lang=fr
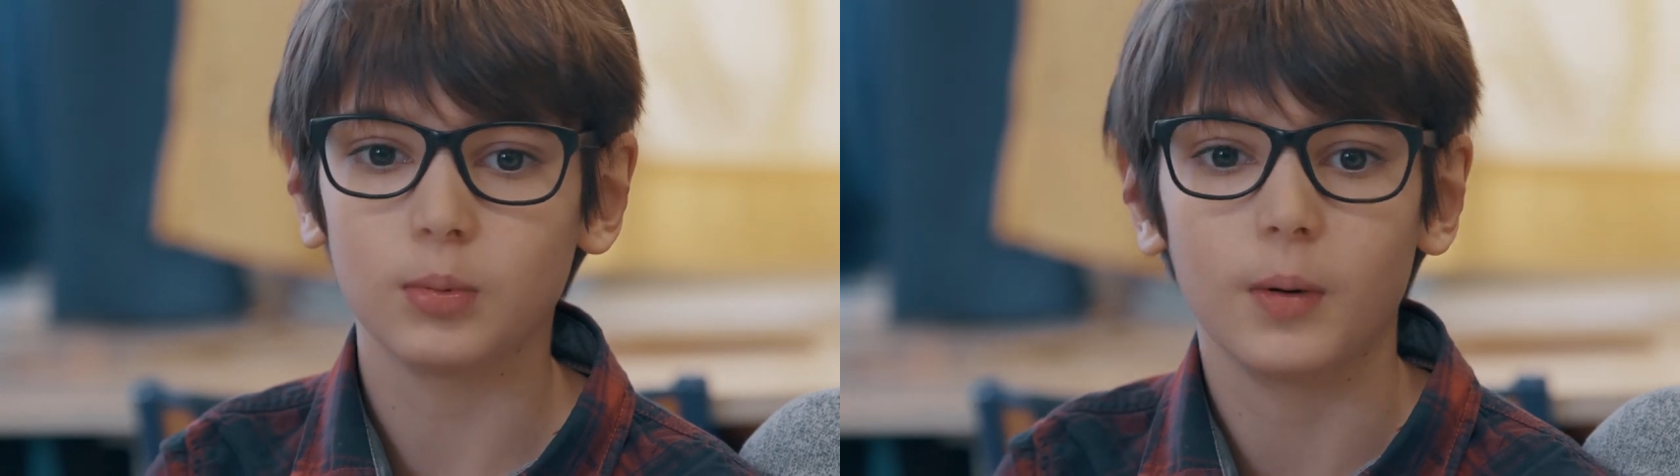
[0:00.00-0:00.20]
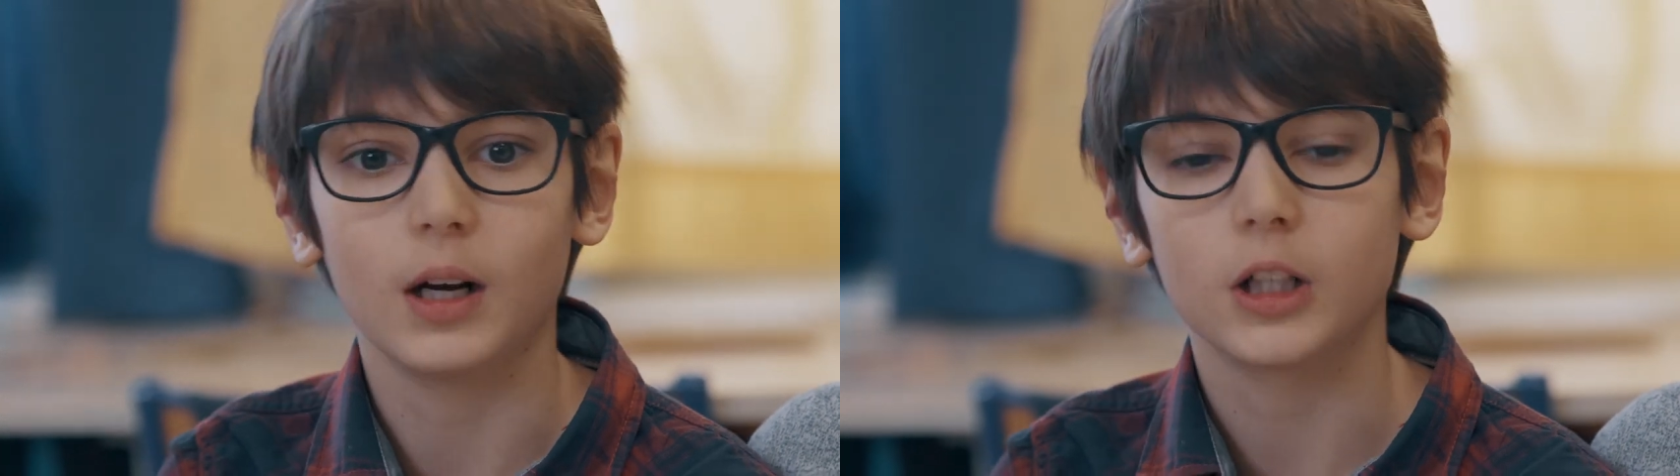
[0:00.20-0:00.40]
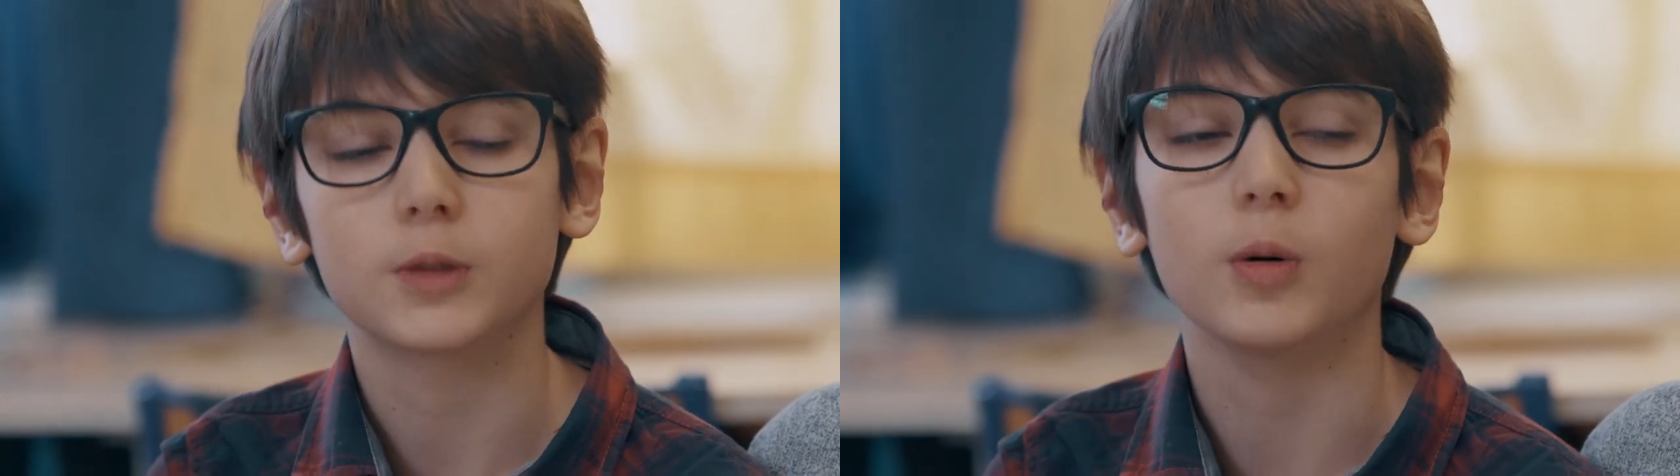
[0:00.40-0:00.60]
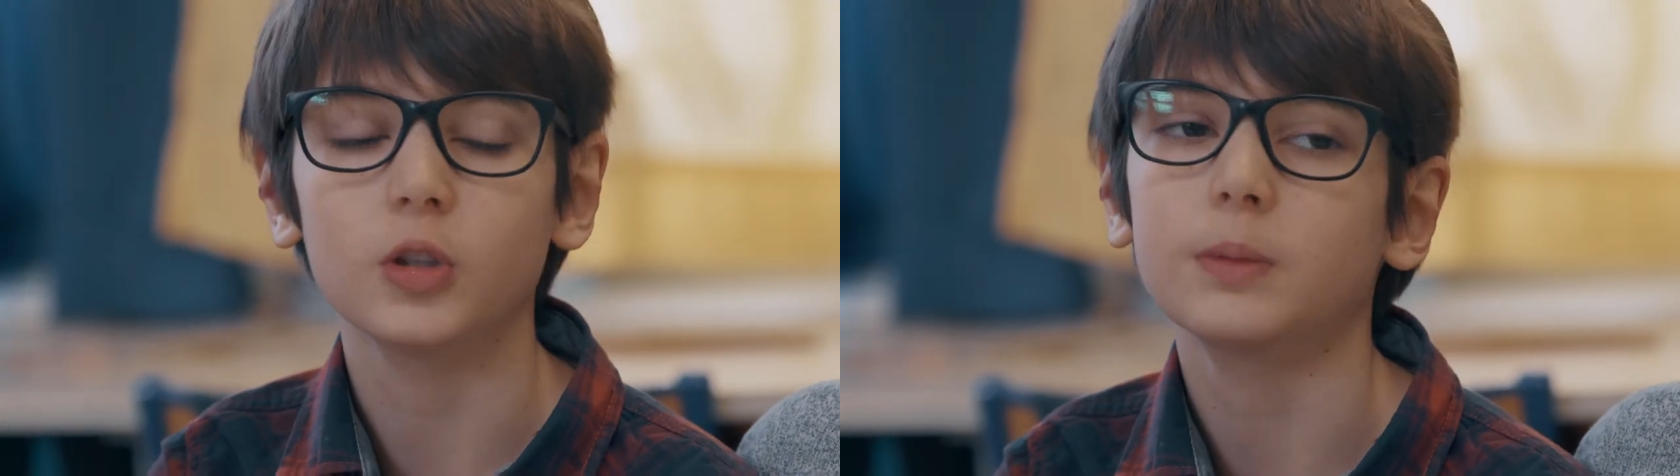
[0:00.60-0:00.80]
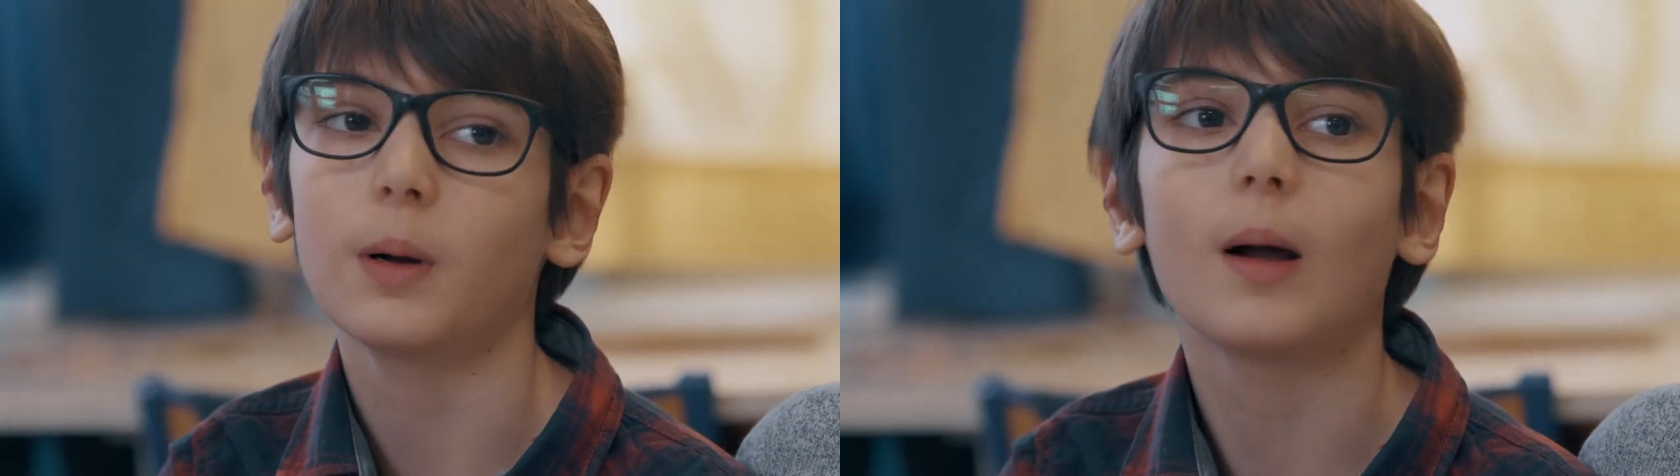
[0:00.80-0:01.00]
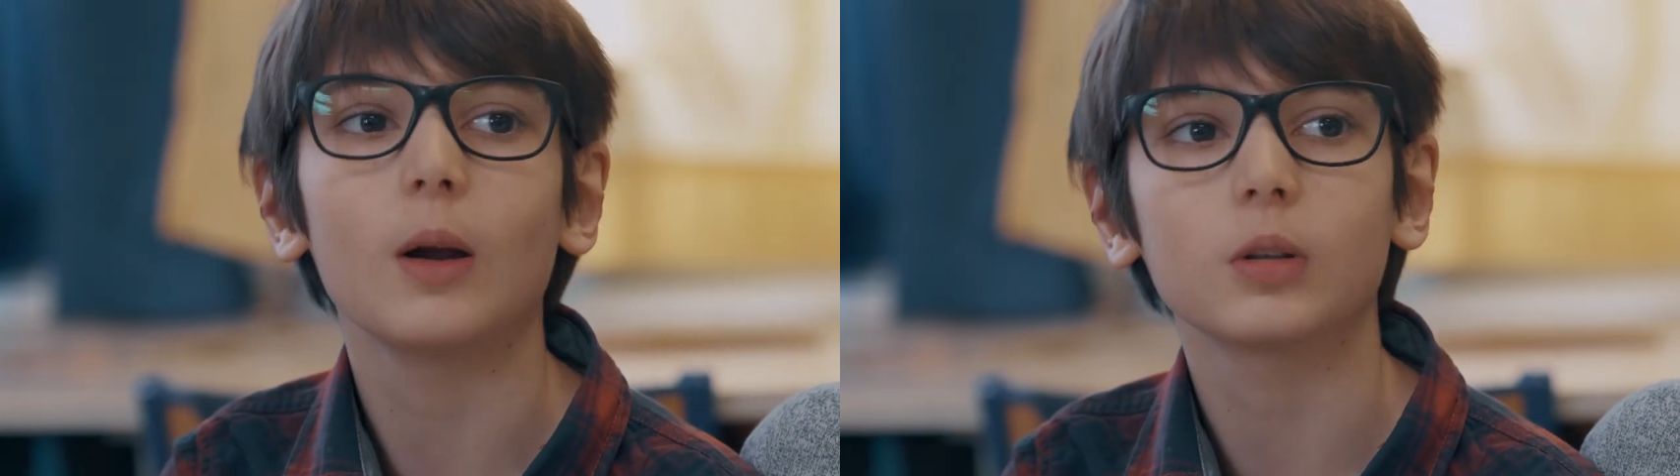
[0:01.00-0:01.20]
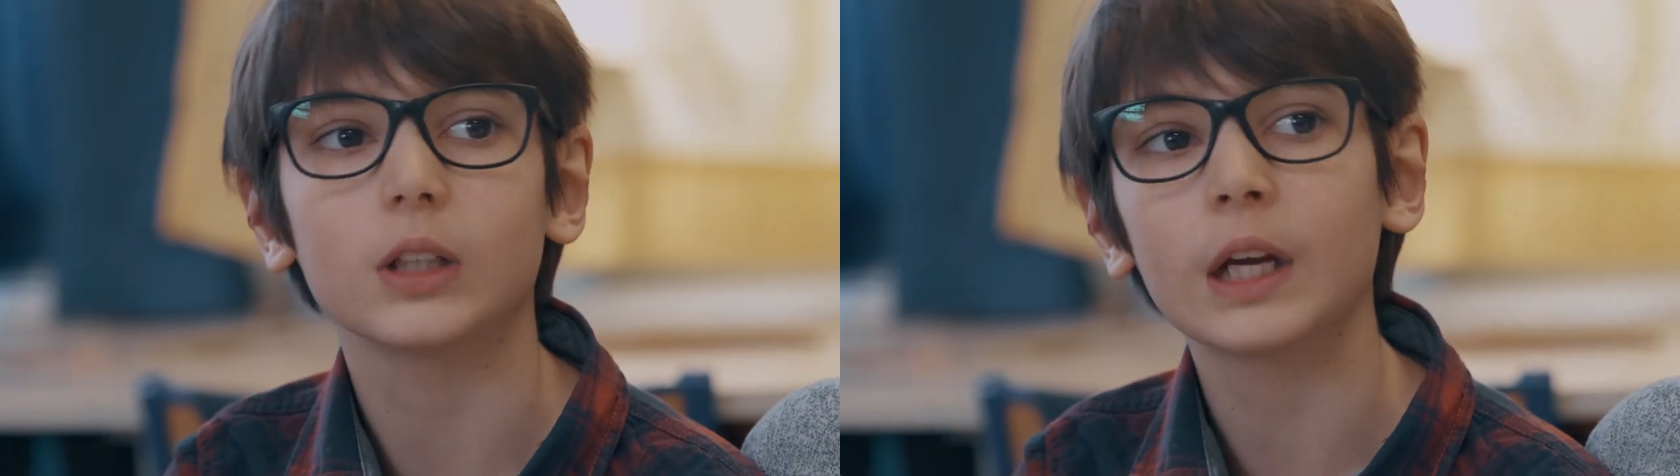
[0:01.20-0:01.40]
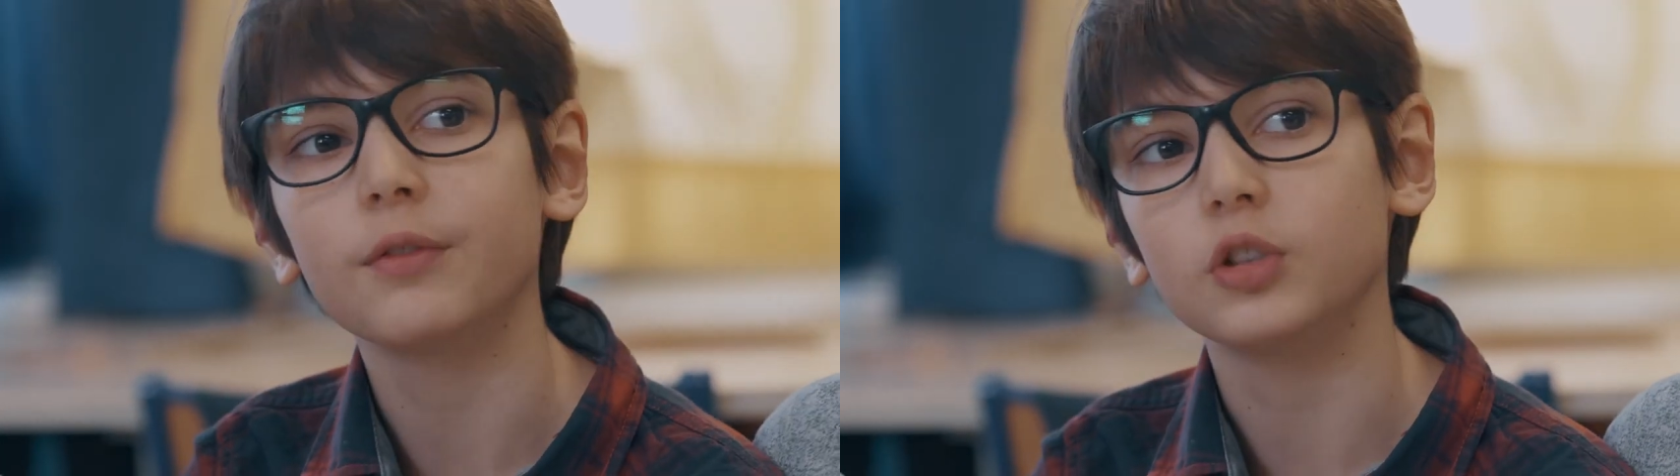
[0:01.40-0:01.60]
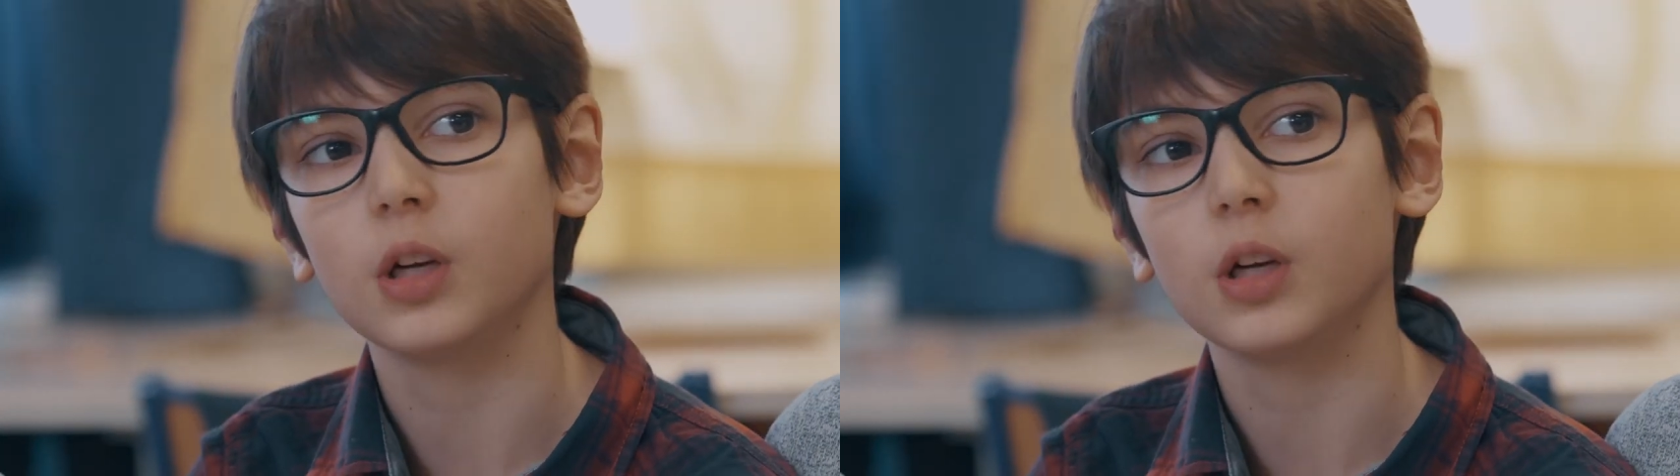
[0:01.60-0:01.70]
bon bah je n'ai pas le droit de l'enterrer, il faut que